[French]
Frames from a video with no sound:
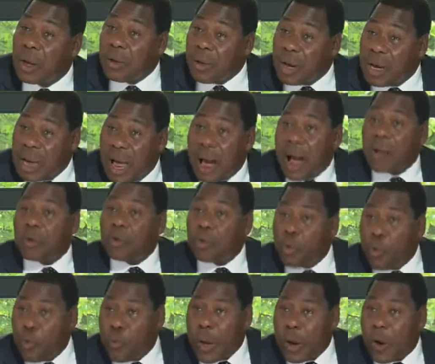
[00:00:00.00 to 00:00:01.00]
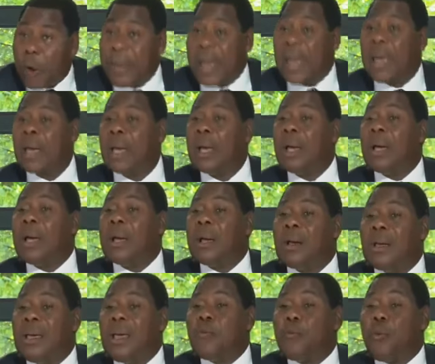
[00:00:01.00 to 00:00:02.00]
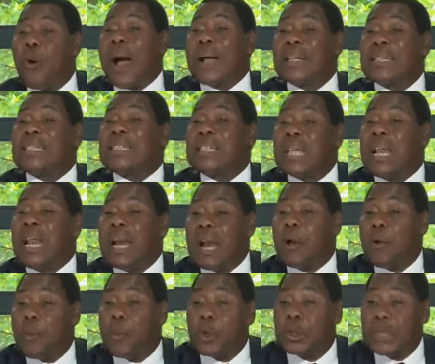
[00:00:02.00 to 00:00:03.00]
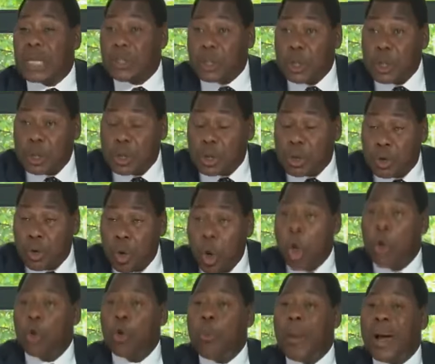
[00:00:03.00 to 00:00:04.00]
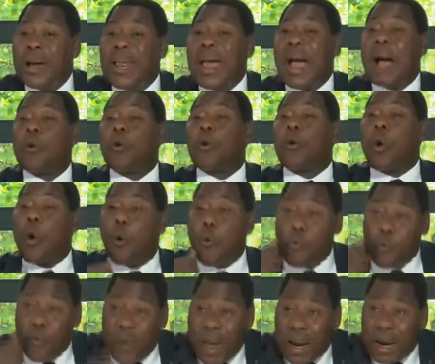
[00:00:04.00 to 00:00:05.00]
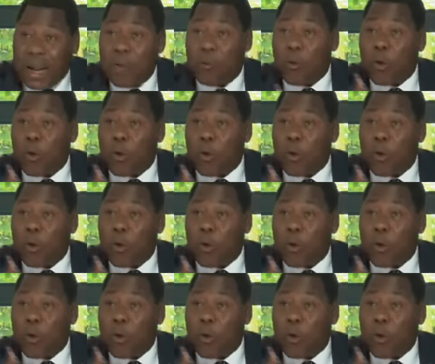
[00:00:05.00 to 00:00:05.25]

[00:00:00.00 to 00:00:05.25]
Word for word: Et là, nous verrons, mais il faut accélérer le processus de manière à convaincre. Il